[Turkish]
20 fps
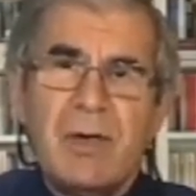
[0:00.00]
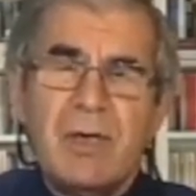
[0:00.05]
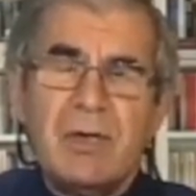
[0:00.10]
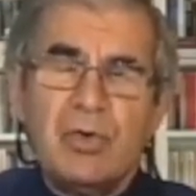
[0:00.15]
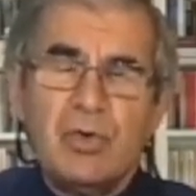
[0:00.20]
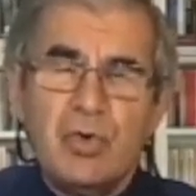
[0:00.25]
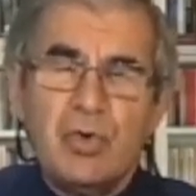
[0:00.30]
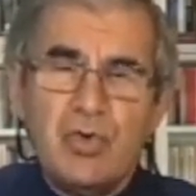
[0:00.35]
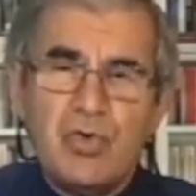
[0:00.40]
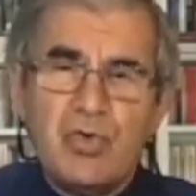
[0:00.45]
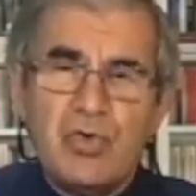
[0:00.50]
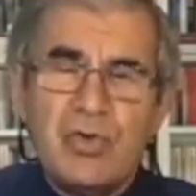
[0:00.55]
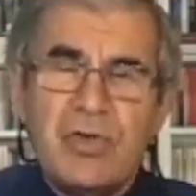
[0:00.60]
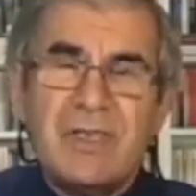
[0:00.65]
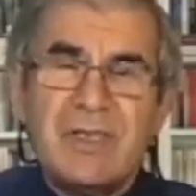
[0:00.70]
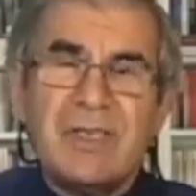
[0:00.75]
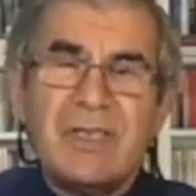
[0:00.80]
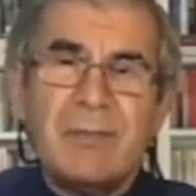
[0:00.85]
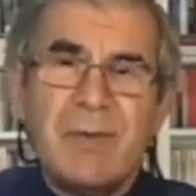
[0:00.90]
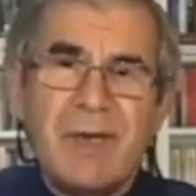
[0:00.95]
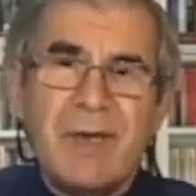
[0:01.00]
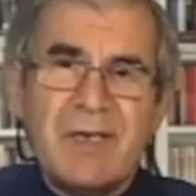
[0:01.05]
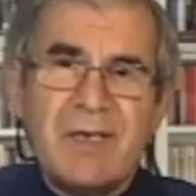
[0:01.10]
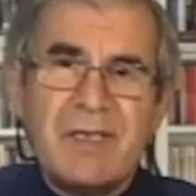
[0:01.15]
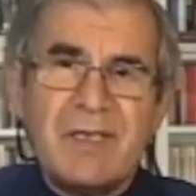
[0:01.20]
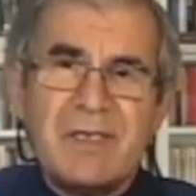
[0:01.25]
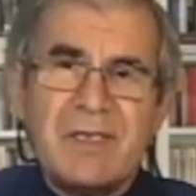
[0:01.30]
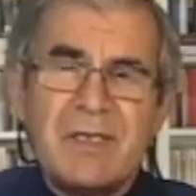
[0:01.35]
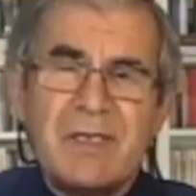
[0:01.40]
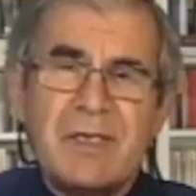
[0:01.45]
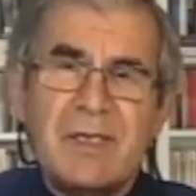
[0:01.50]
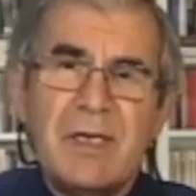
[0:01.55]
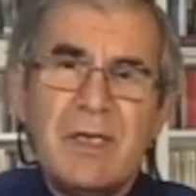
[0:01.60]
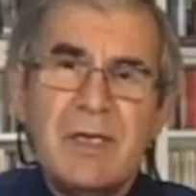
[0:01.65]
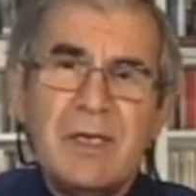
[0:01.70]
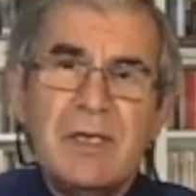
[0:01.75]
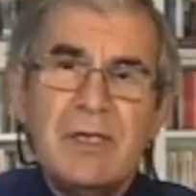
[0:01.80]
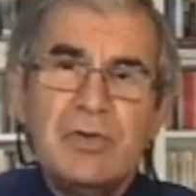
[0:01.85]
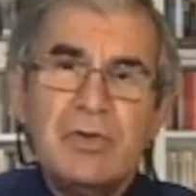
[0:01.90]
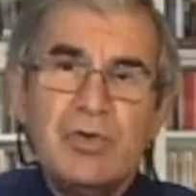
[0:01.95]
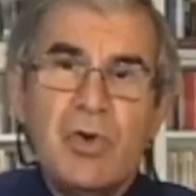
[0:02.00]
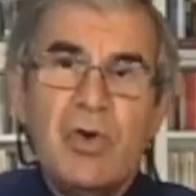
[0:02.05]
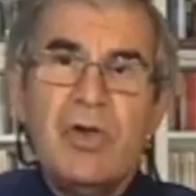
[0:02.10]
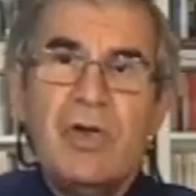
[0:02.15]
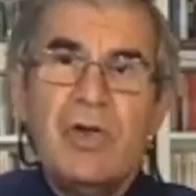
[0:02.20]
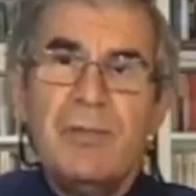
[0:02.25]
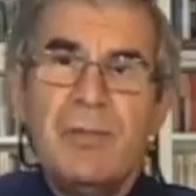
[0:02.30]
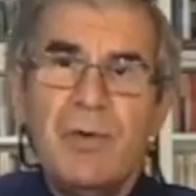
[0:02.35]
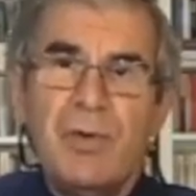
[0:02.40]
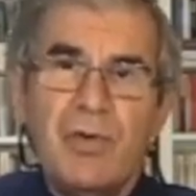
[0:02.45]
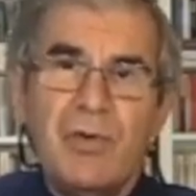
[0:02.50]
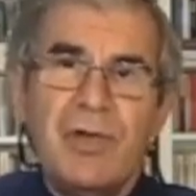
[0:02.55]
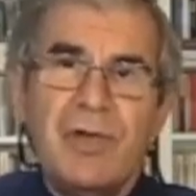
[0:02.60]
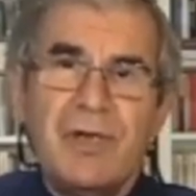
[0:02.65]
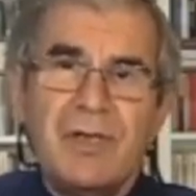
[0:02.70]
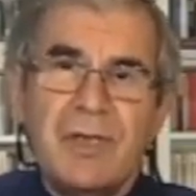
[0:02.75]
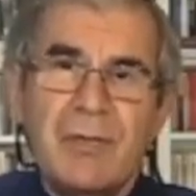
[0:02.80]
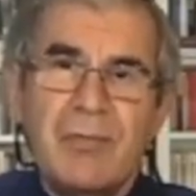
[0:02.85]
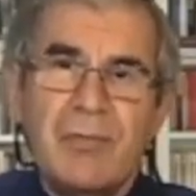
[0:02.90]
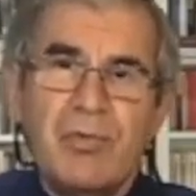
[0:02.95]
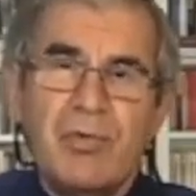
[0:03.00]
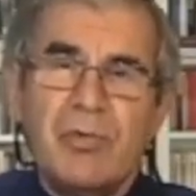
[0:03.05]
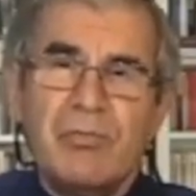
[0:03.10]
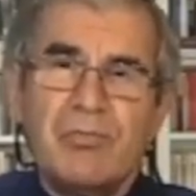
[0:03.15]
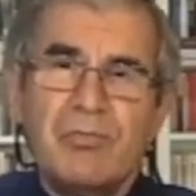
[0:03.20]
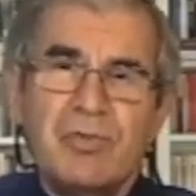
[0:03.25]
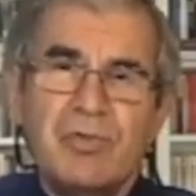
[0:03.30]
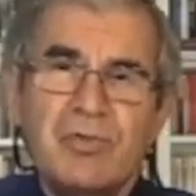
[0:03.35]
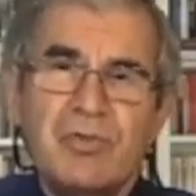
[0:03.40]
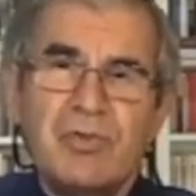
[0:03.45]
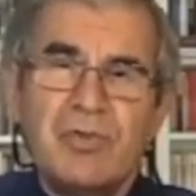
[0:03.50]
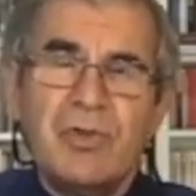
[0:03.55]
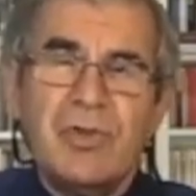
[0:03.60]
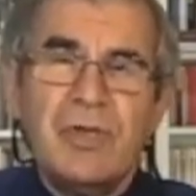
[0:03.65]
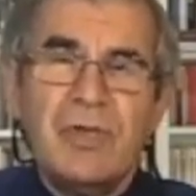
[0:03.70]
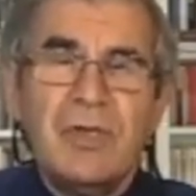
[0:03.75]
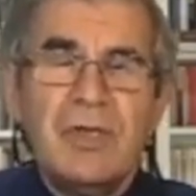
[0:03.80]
gücünü kırmak için şöyle bir öneride bulunmuştu.